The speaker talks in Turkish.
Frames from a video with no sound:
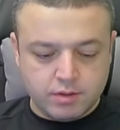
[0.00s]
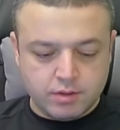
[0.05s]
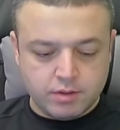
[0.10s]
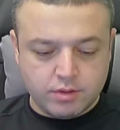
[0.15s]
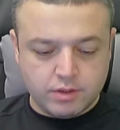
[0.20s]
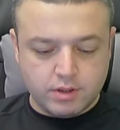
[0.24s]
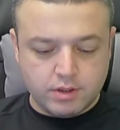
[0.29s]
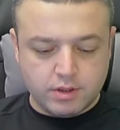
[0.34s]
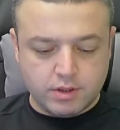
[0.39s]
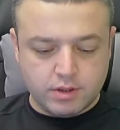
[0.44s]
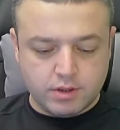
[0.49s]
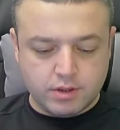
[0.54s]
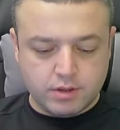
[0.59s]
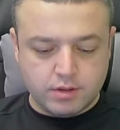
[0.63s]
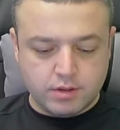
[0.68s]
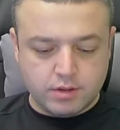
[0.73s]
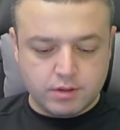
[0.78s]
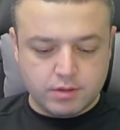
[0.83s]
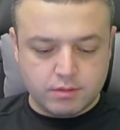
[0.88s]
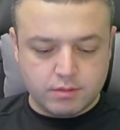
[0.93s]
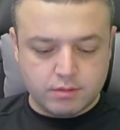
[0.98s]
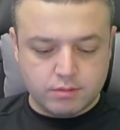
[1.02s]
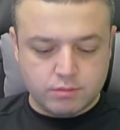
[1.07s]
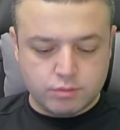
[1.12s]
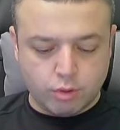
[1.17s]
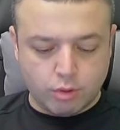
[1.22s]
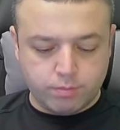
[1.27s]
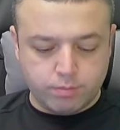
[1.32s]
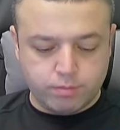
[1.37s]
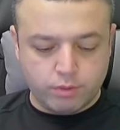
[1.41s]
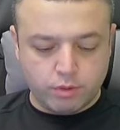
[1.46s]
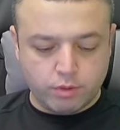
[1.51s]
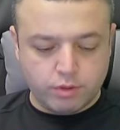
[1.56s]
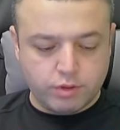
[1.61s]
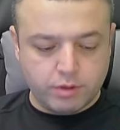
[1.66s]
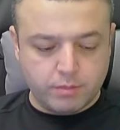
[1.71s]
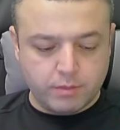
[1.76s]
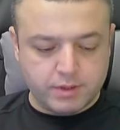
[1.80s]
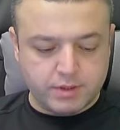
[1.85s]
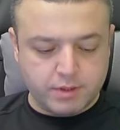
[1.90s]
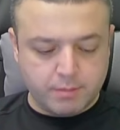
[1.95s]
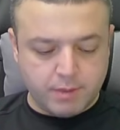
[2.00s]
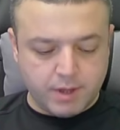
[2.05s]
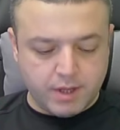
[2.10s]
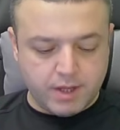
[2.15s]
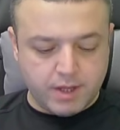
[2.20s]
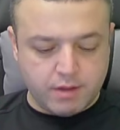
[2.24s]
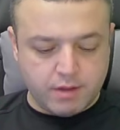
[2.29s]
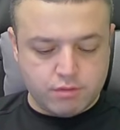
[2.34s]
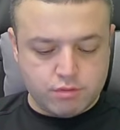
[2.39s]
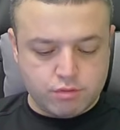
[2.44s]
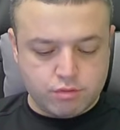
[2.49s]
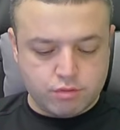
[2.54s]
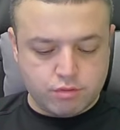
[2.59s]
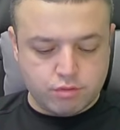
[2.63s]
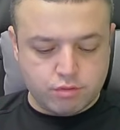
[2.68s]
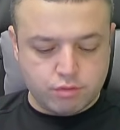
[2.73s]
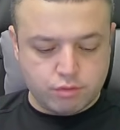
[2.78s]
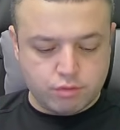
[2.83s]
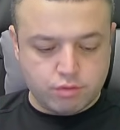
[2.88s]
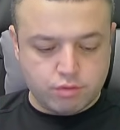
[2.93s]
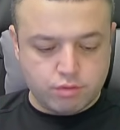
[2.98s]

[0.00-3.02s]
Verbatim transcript: Ee, topla oynamada bayağı üstündük.